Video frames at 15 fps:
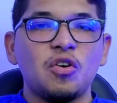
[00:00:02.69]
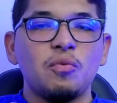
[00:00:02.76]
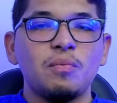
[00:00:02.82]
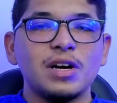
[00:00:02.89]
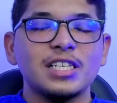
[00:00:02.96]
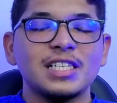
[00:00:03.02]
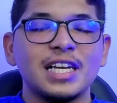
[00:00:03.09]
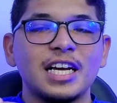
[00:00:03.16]

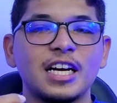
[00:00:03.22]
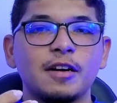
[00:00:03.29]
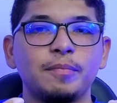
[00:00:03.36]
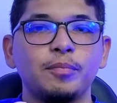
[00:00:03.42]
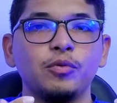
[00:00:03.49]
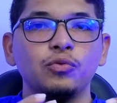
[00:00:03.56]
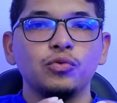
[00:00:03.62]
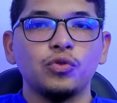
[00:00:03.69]

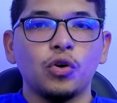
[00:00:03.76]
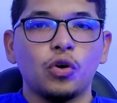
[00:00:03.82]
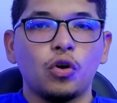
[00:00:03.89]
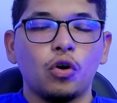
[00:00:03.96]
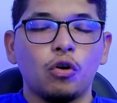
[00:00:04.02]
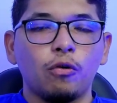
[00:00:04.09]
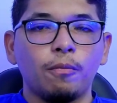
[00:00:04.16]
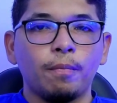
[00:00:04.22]

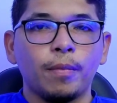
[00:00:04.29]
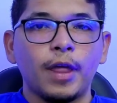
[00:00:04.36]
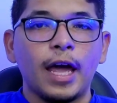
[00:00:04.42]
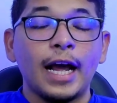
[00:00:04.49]
comohacer.com,